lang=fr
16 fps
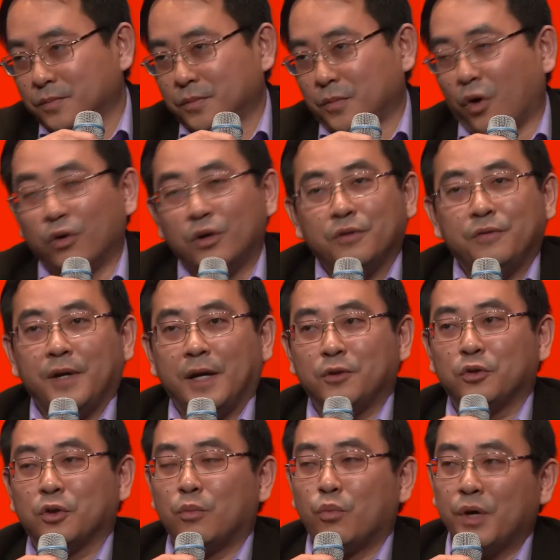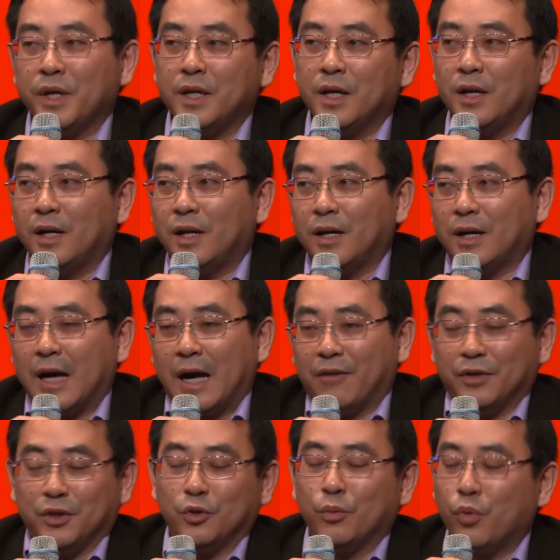on le fait à notre moyen,
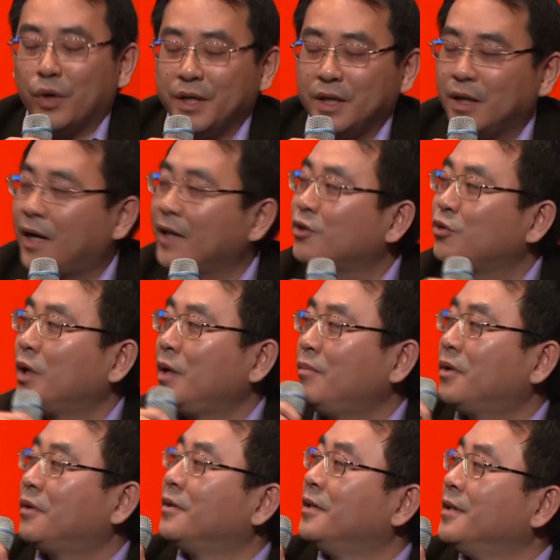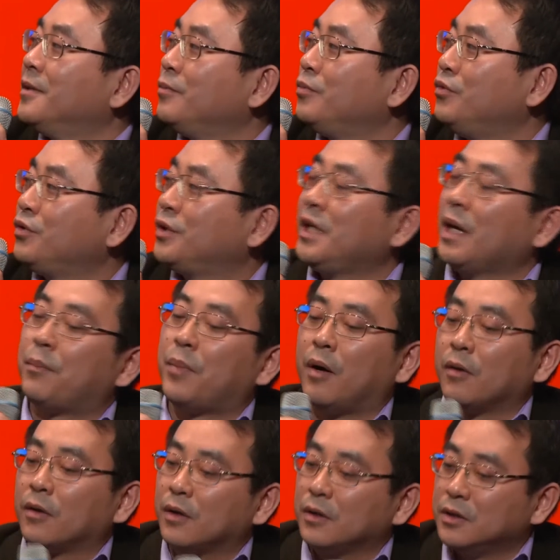avec nos moyens actuellement, puisqu'il n'y a pas
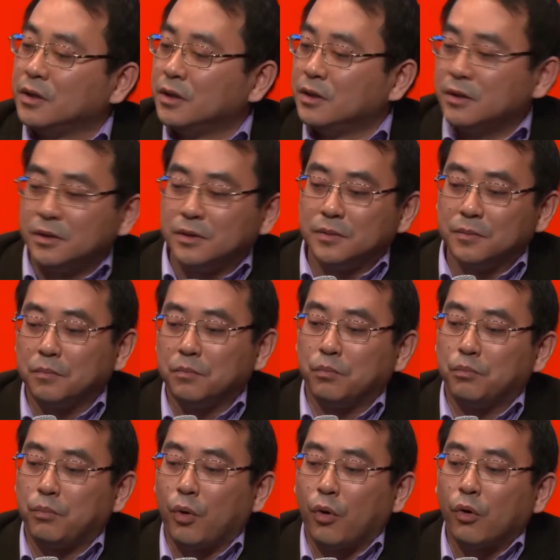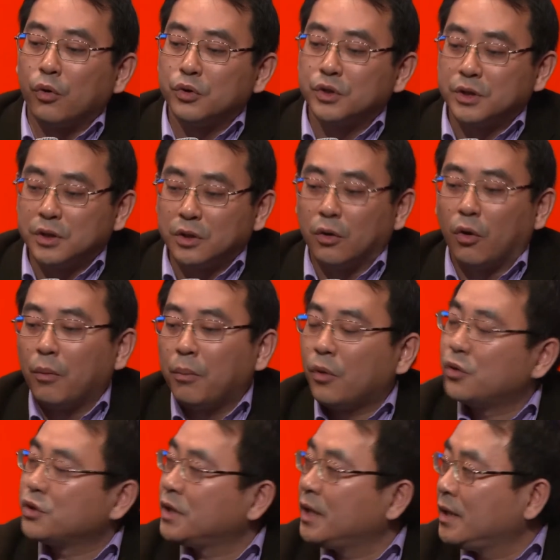encore de, gros
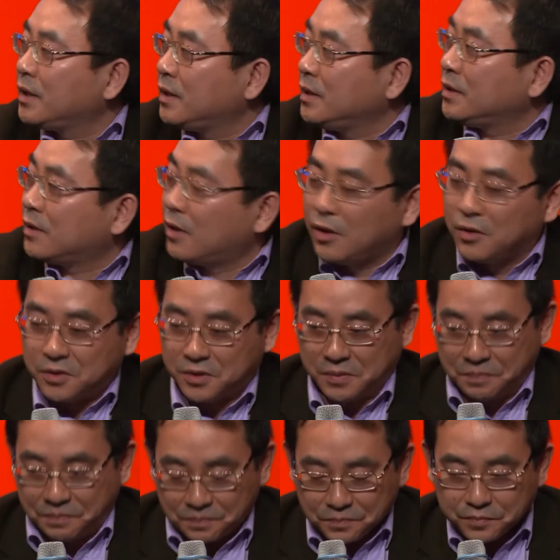projets qui se lancent.